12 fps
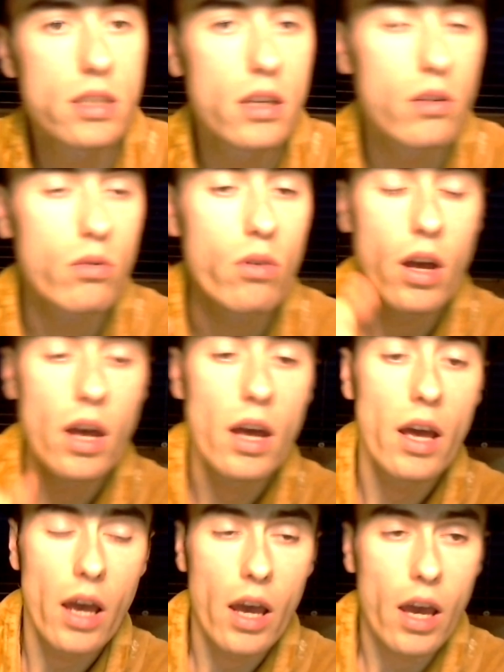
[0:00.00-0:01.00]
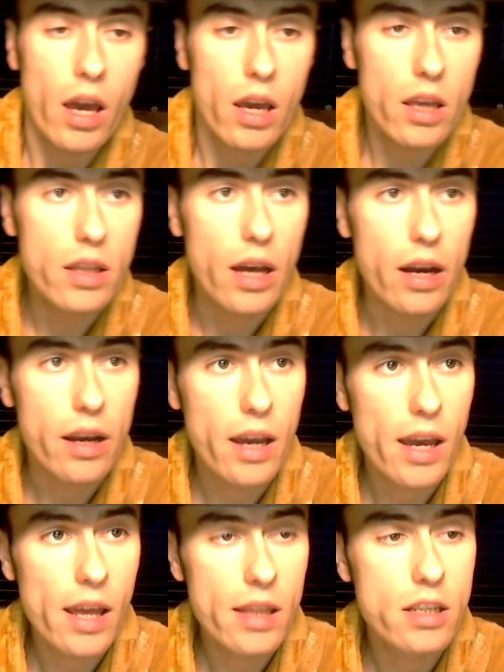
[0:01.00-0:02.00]
нету. Итак,
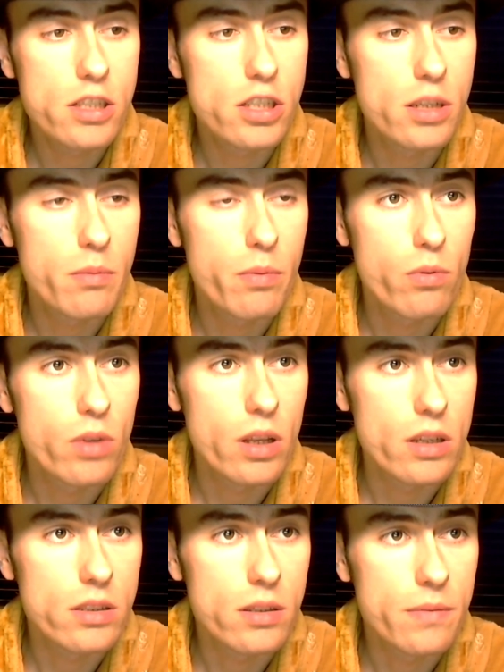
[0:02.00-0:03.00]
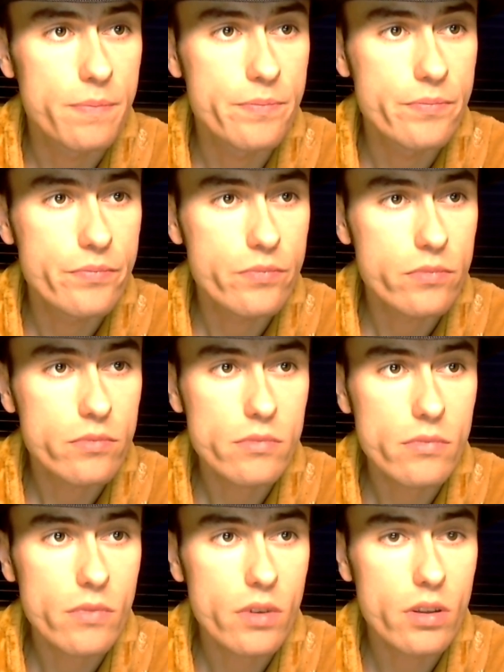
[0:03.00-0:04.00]
этот чип у нас
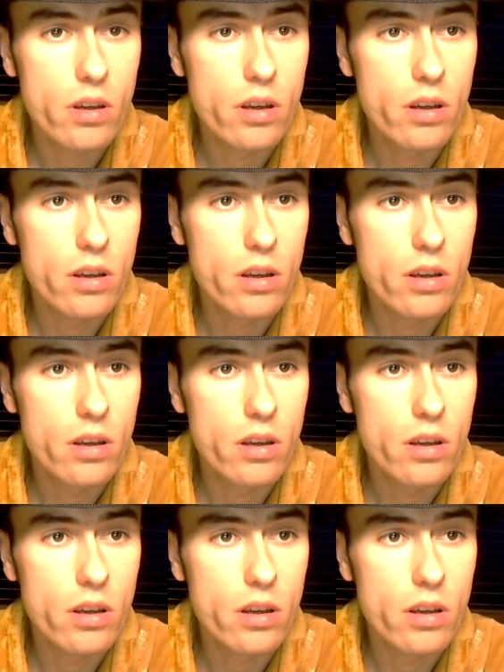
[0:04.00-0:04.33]
э,